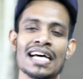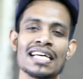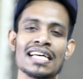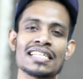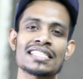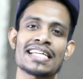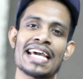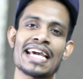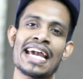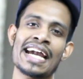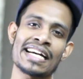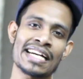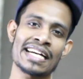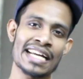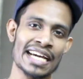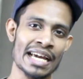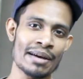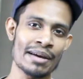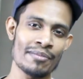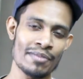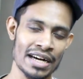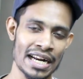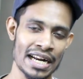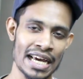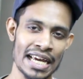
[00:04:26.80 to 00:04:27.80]
জাস্ট একটা
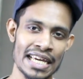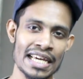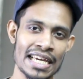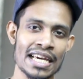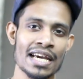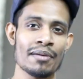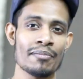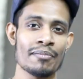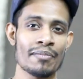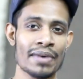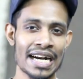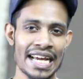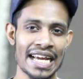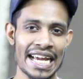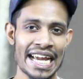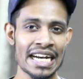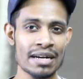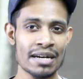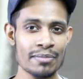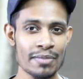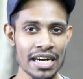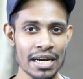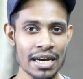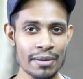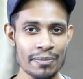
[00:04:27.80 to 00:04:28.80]
ক্যামেরাই মানে
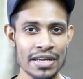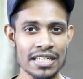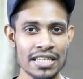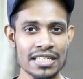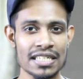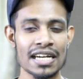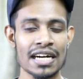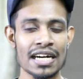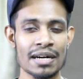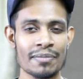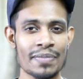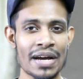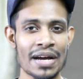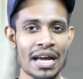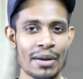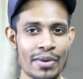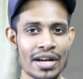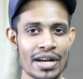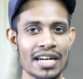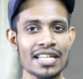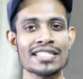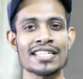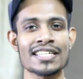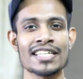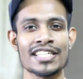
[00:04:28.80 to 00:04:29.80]
এইট মেগাপিক্সেলের
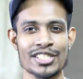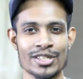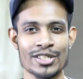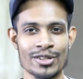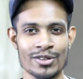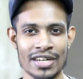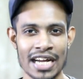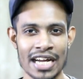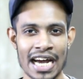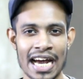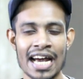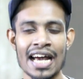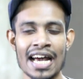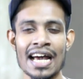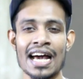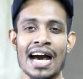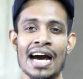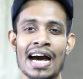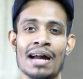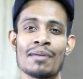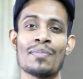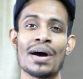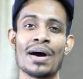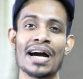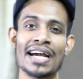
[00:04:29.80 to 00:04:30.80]
প্রাইমারি সেন্সরটা
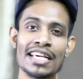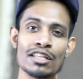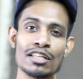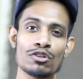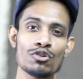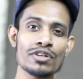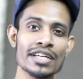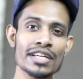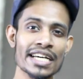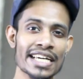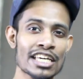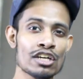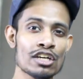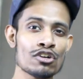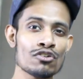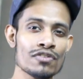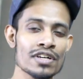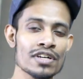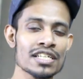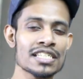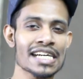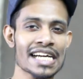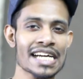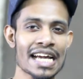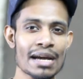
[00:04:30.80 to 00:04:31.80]
আর বাকি দুইটা
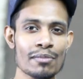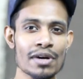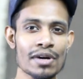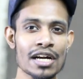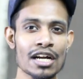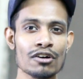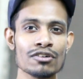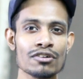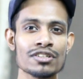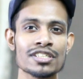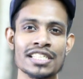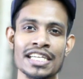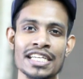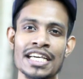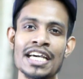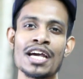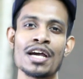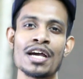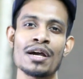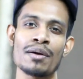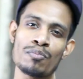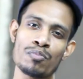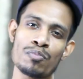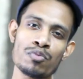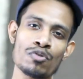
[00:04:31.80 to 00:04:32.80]
কিউভিজিএ ক্যামেরা হচ্ছে
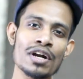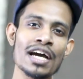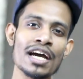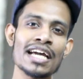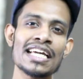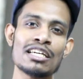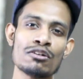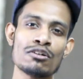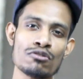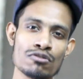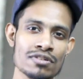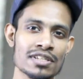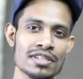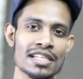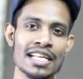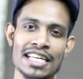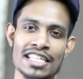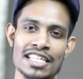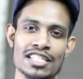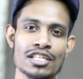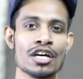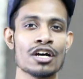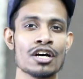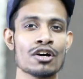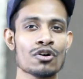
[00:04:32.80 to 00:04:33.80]
পুরাই
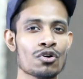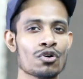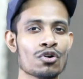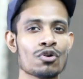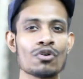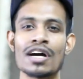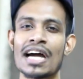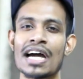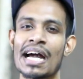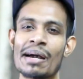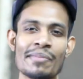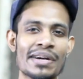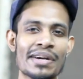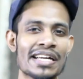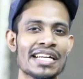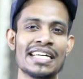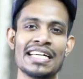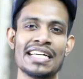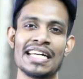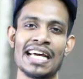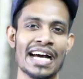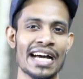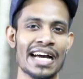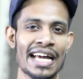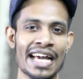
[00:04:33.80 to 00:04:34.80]
ইউজলেস কোনো কামেরই
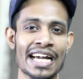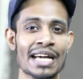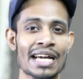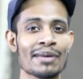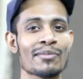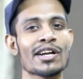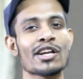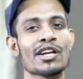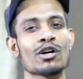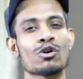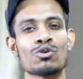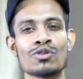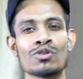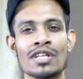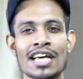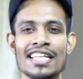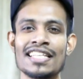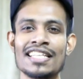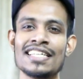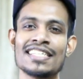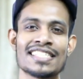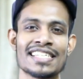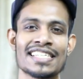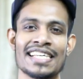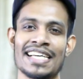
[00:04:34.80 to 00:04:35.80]
না একেবারে হুদাই
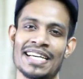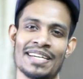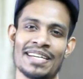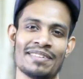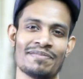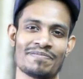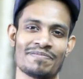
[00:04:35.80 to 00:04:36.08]
দিছে